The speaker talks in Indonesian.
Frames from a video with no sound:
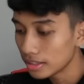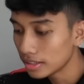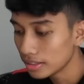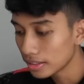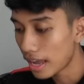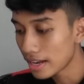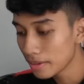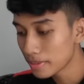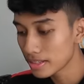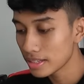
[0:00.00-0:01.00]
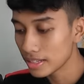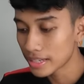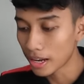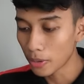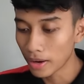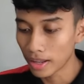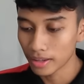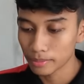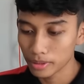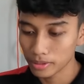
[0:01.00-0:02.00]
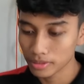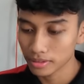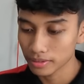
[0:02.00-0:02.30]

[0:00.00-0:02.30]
uh, ada mas di Cakrawala bagus